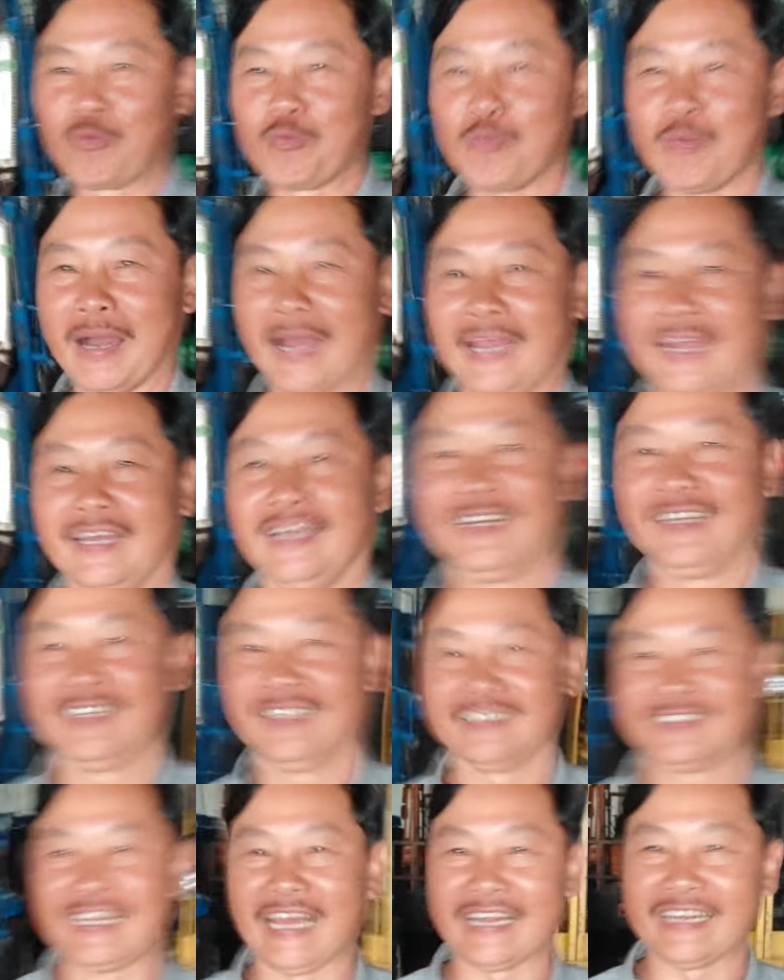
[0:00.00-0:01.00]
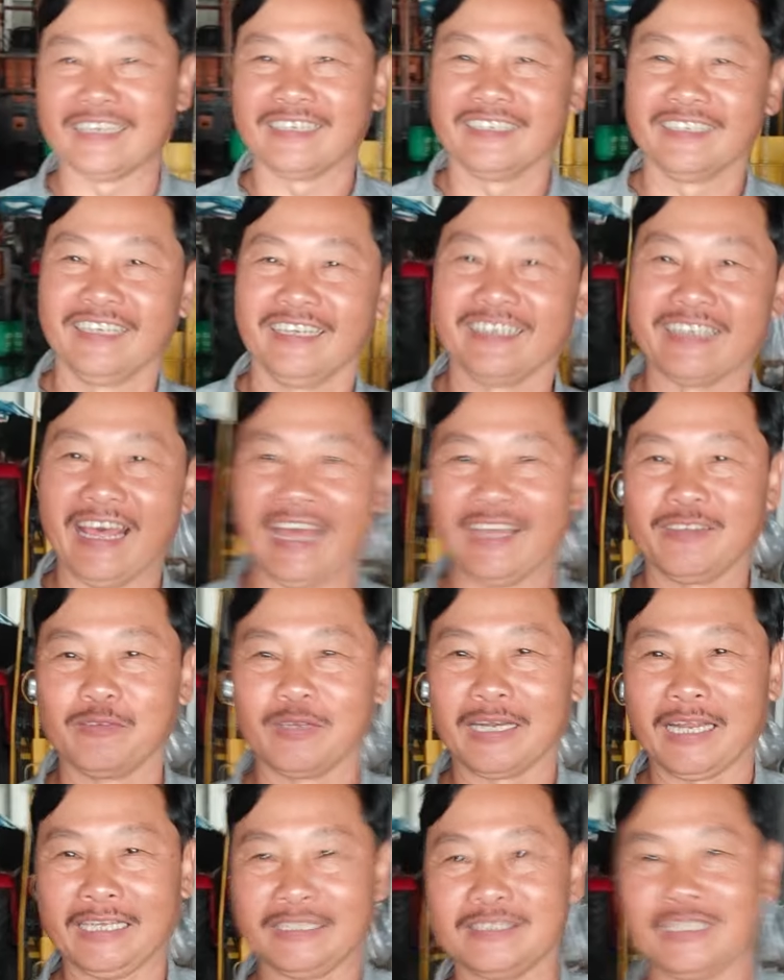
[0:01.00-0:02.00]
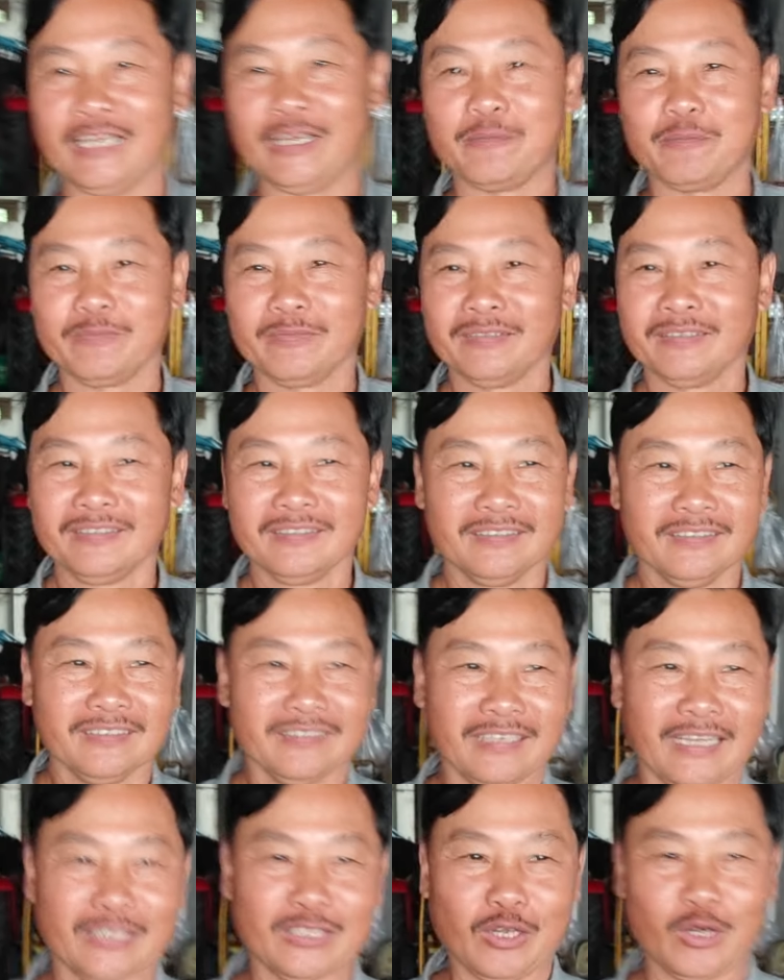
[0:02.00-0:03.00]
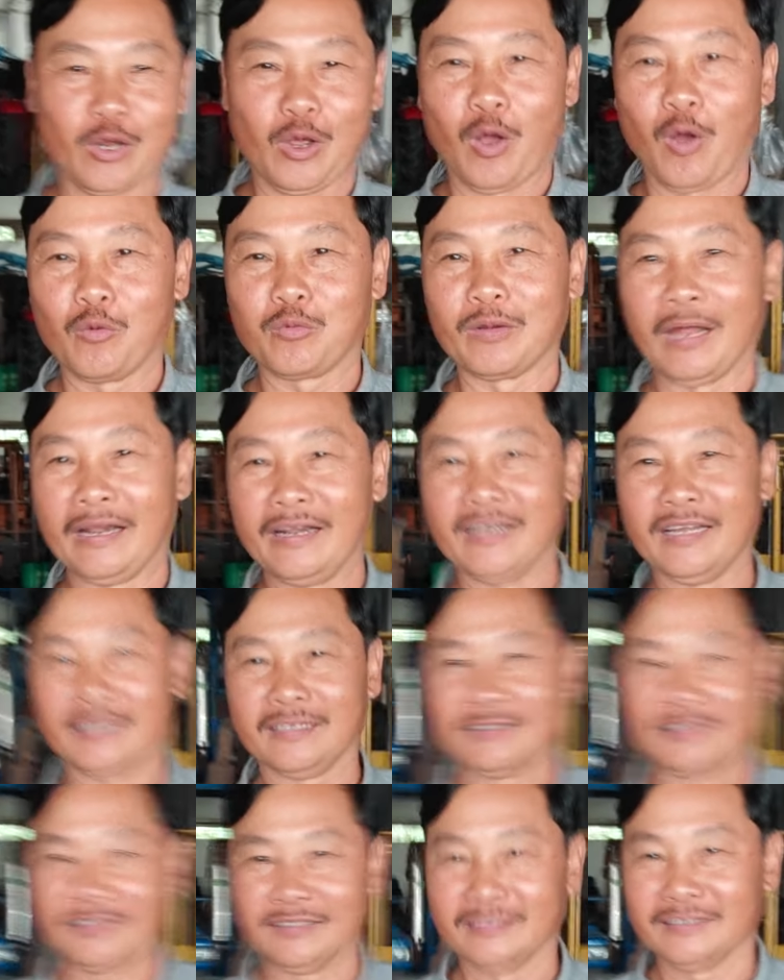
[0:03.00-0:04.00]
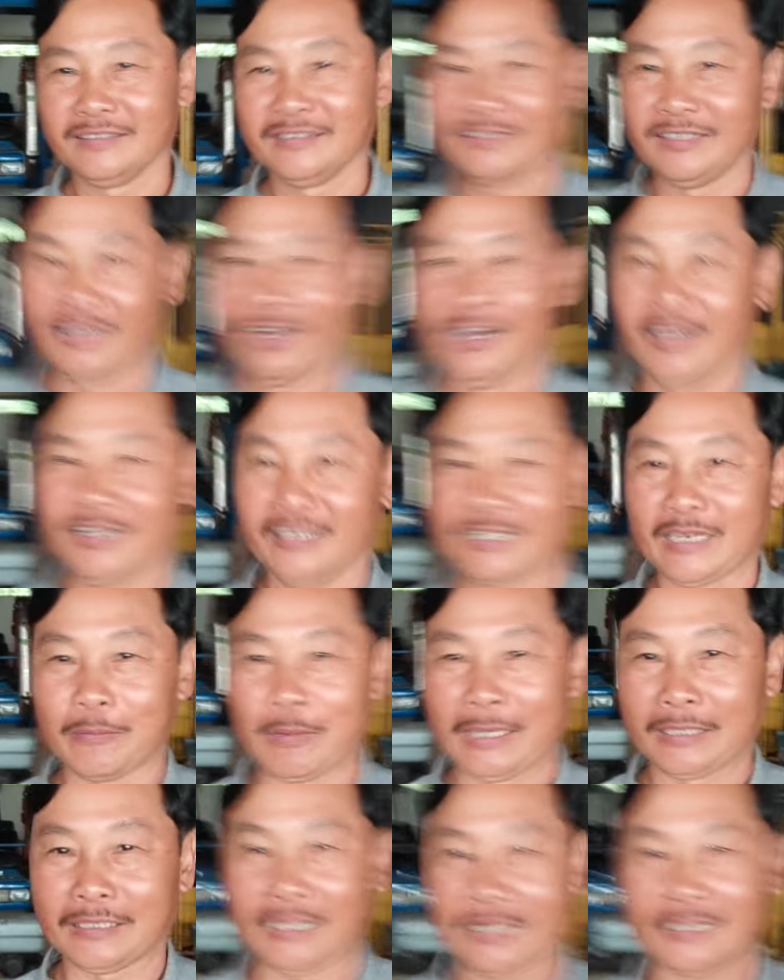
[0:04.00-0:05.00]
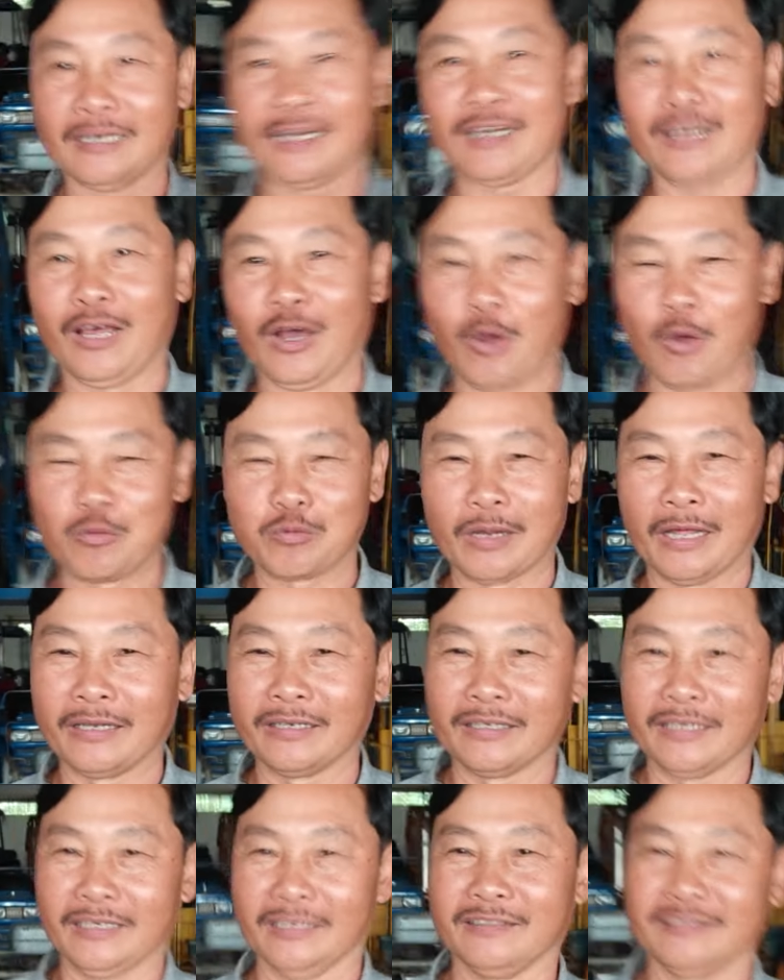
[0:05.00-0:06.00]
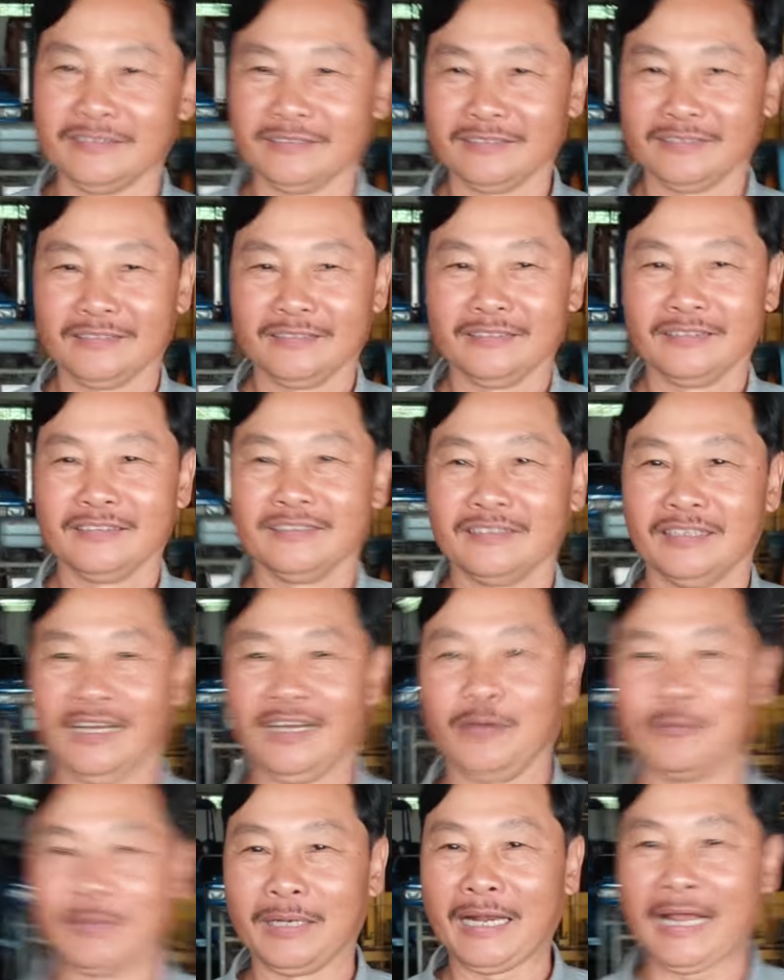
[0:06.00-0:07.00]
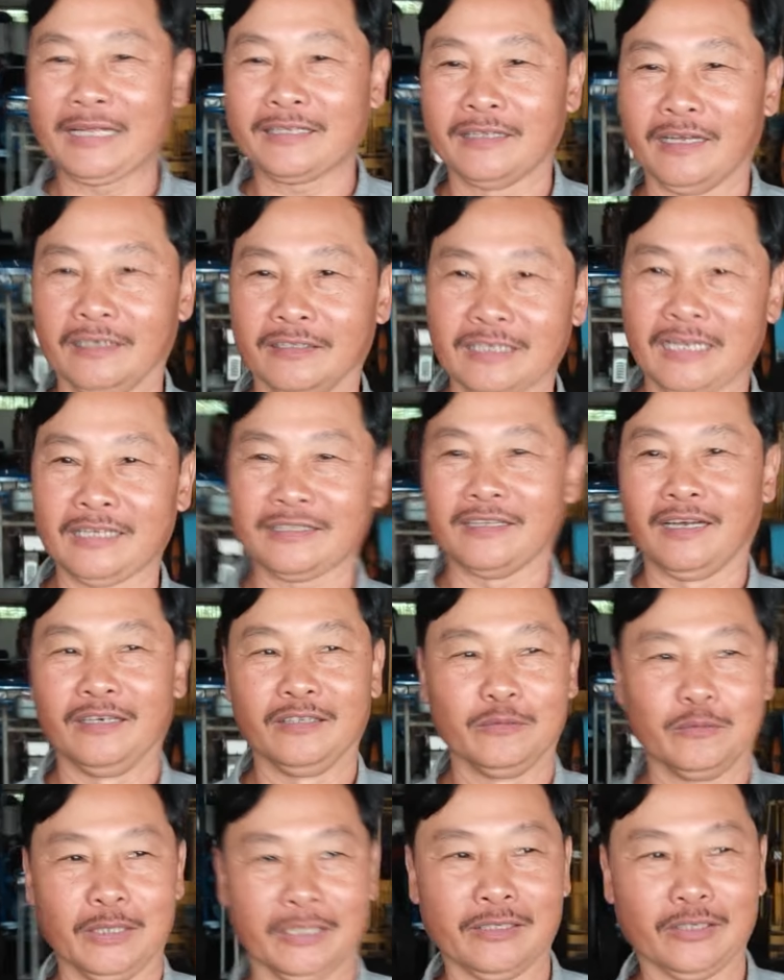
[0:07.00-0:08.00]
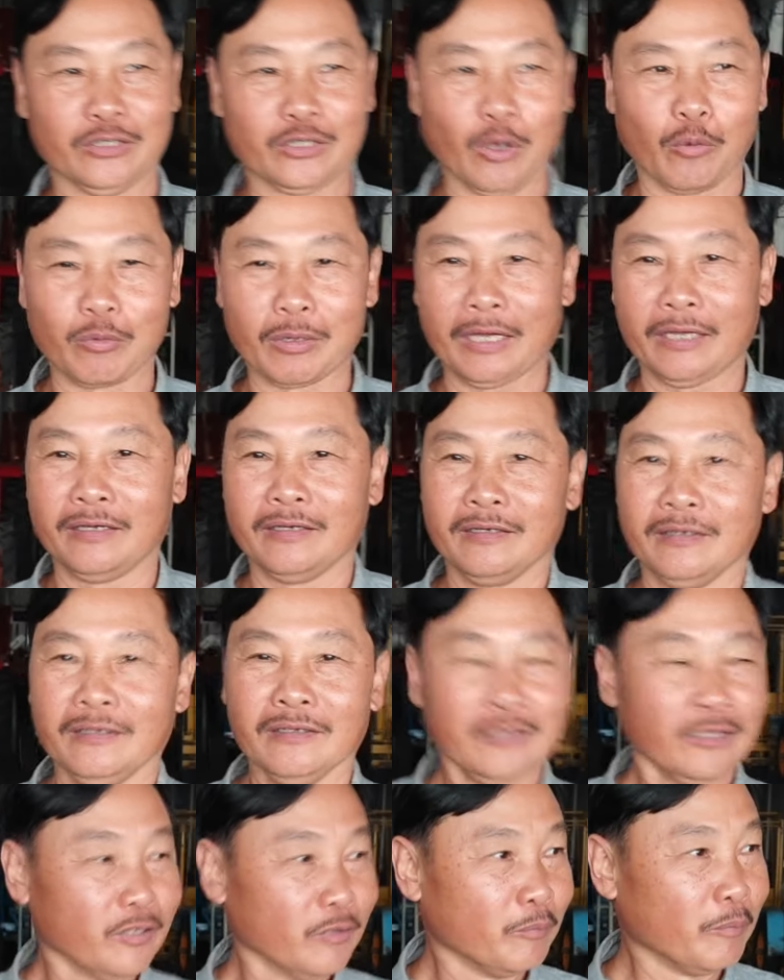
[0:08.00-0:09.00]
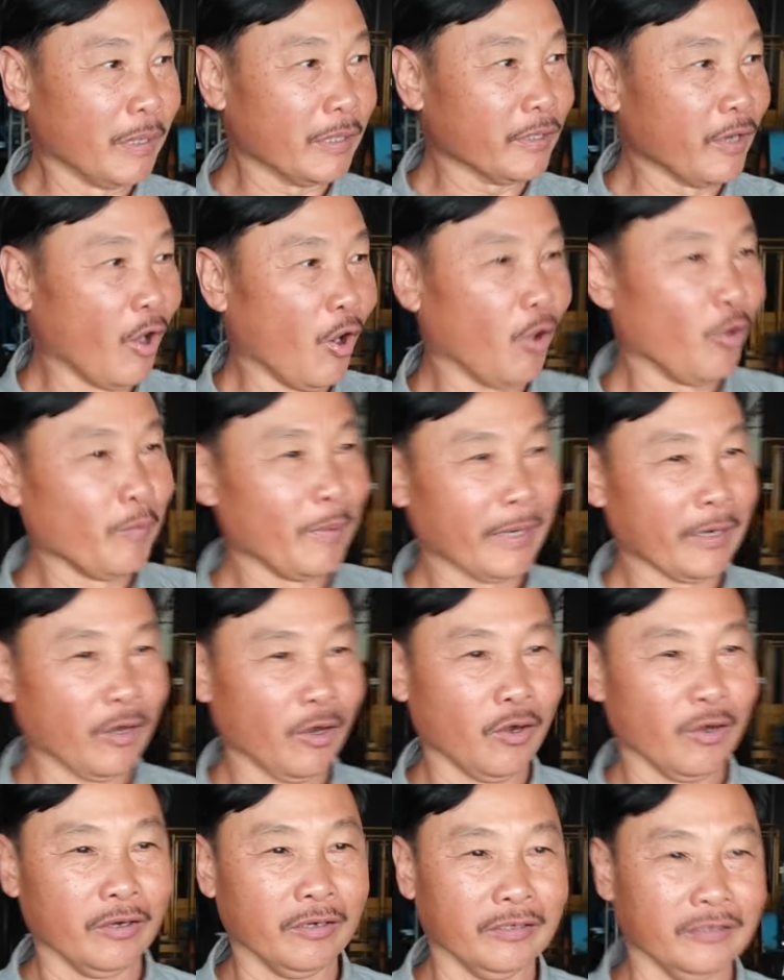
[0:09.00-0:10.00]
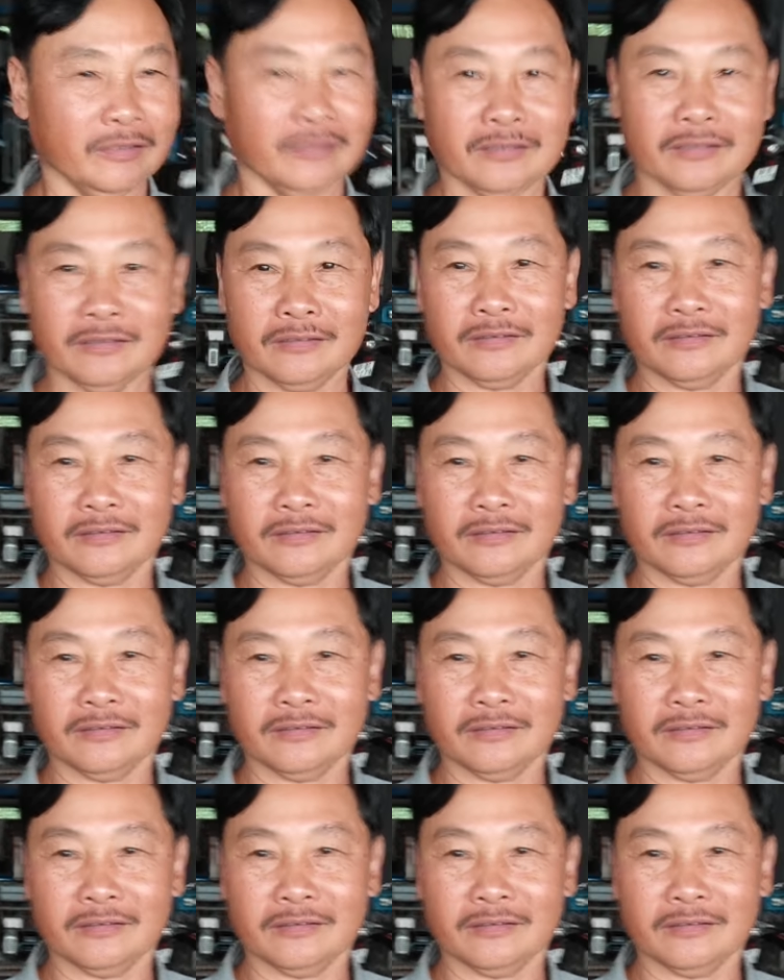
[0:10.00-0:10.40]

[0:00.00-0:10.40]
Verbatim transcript: rung mà dành à, để mà livestream để cho nó ổn định à, các bạn thấy rất là ổn định ha à, mình lắc thử lắc thử mà nói trong cái mức độ mà nó